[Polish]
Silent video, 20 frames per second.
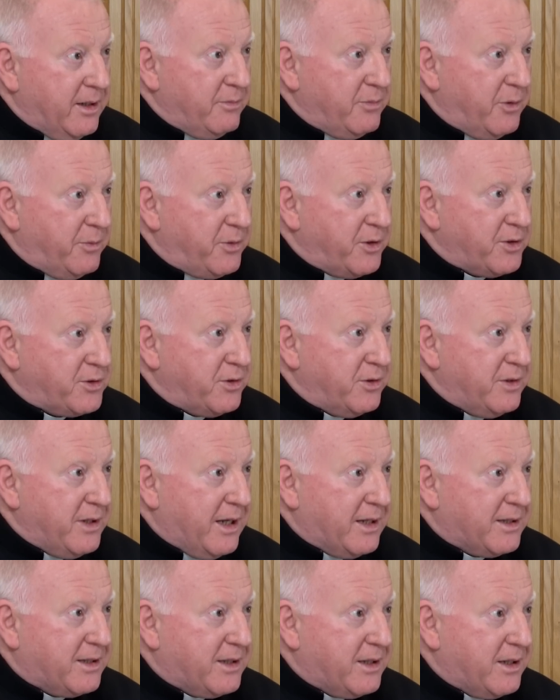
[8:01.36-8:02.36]
Po prostu
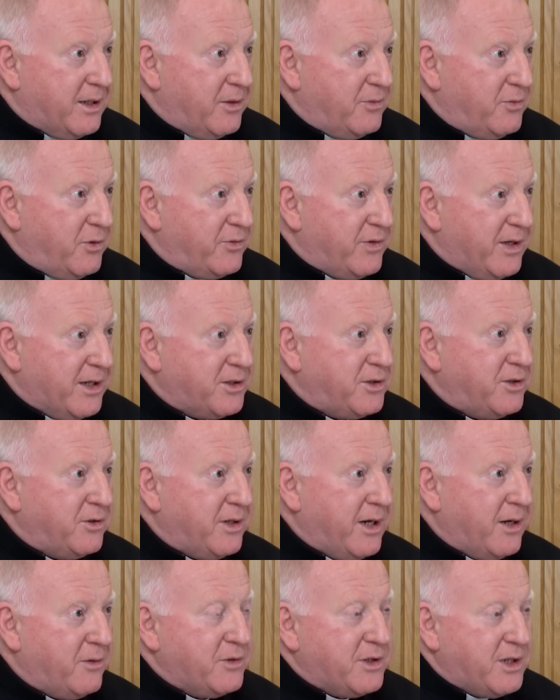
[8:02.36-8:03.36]
nad Lwów
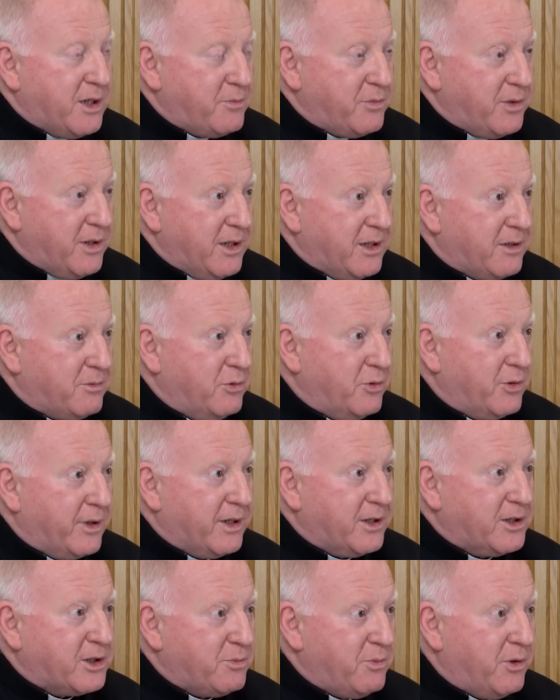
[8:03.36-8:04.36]
nadciągnęły ciemne
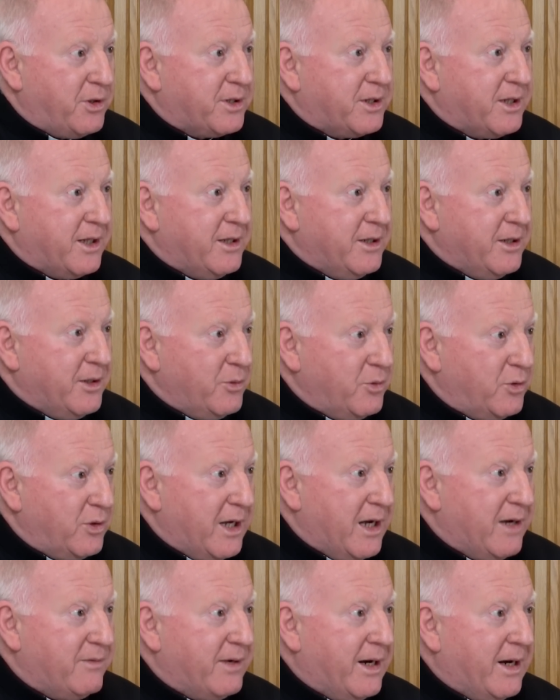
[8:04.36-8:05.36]
chmury, grzmoty,
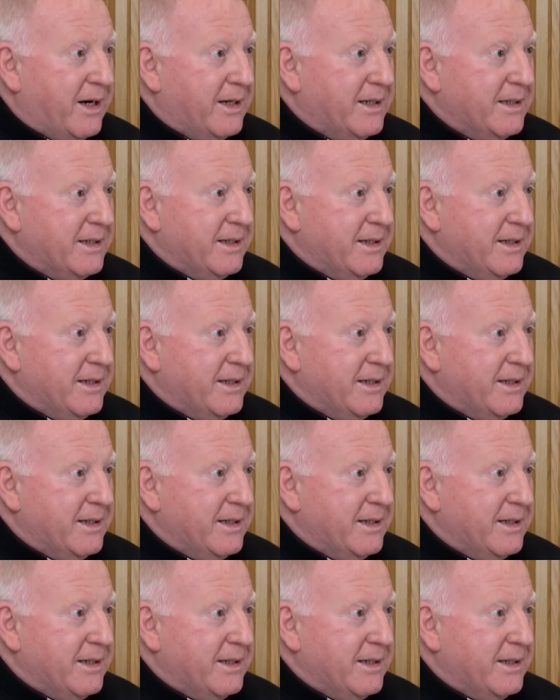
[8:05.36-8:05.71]
ulewa.